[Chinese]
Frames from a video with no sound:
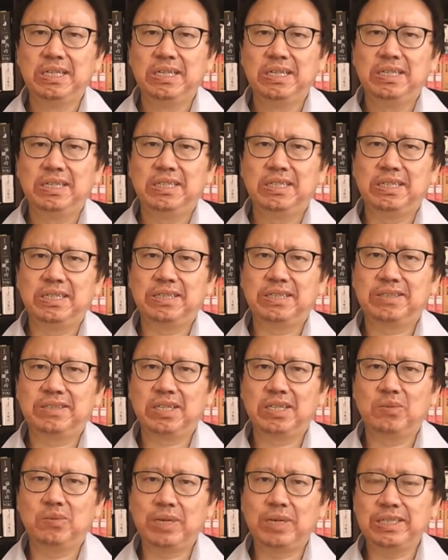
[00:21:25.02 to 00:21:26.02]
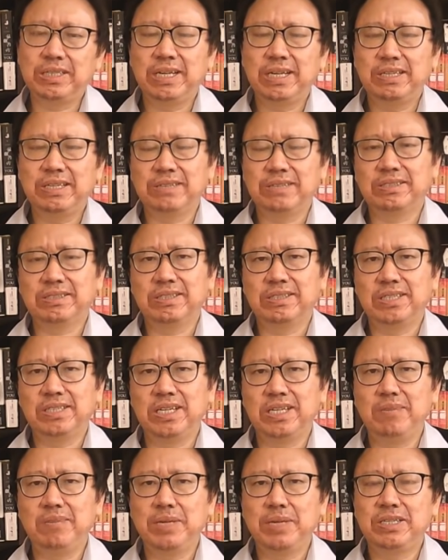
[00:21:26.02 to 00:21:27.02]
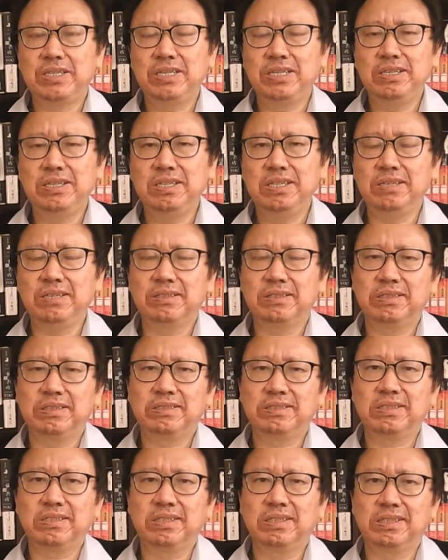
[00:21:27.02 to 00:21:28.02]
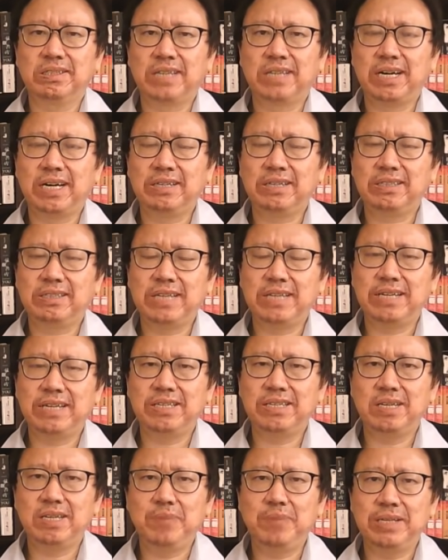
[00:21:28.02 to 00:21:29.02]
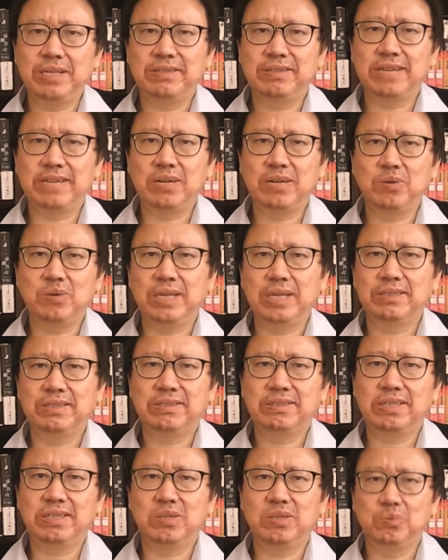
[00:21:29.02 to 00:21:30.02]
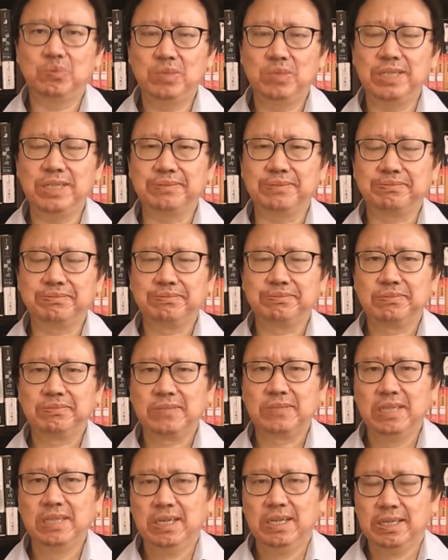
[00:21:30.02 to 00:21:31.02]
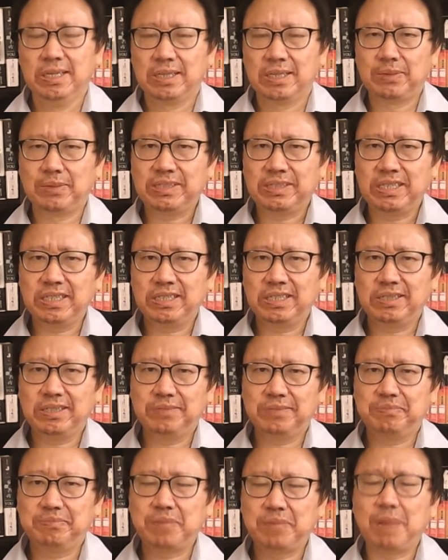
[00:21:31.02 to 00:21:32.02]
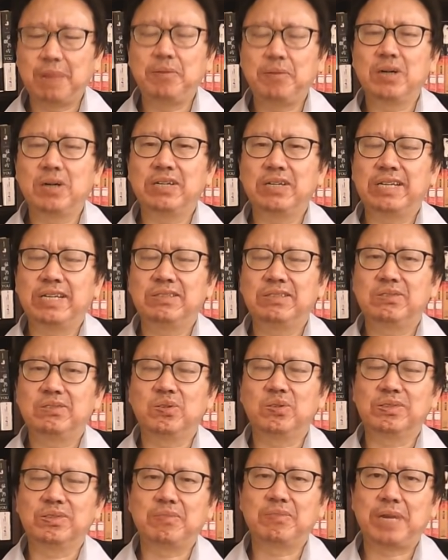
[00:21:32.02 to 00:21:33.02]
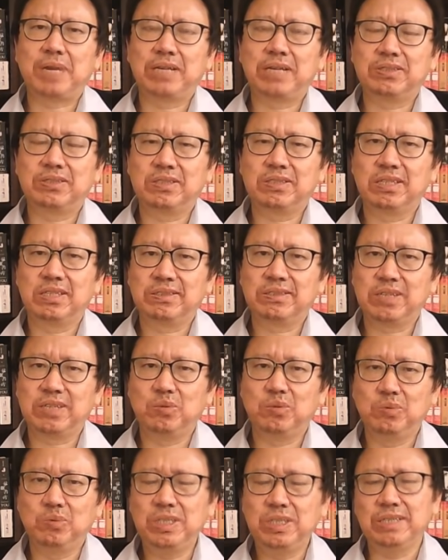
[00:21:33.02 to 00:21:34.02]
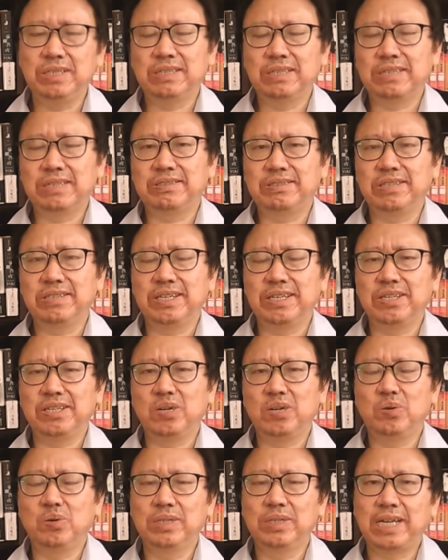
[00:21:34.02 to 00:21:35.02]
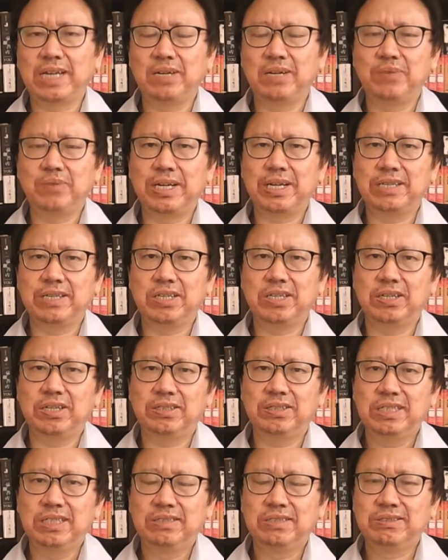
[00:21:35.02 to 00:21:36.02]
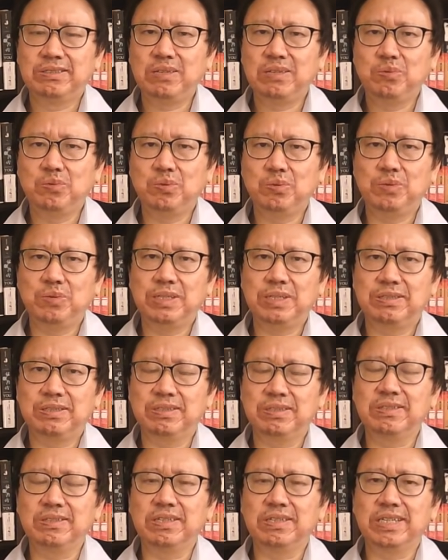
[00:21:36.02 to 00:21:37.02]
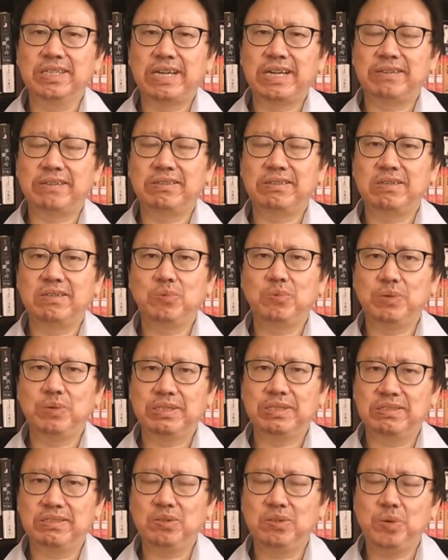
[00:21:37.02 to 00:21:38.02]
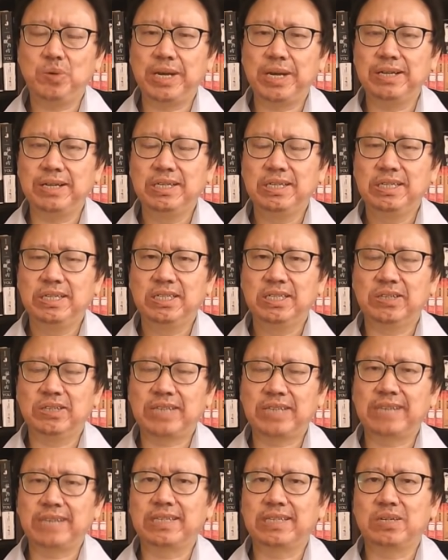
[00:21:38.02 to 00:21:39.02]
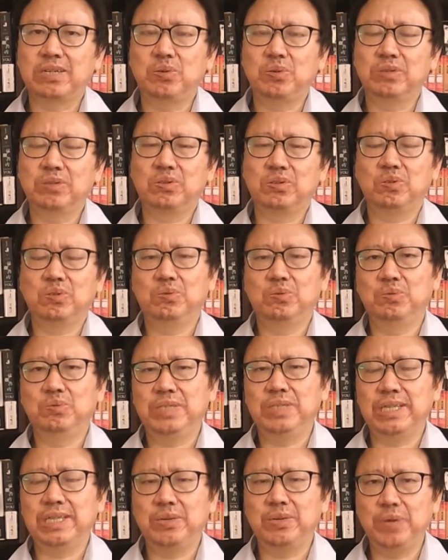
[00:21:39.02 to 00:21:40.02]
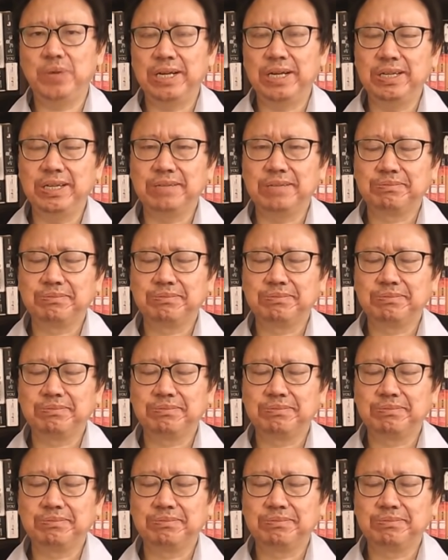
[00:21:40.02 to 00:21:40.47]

呃，这个王宁呢，也是习近平的亲信，是他代习近平掌管这个武警。那么这个报告呢，说是把这个武警的职能要扩大，原来叫任务与职责，改成任务与职权，要大大扩充武警的权力。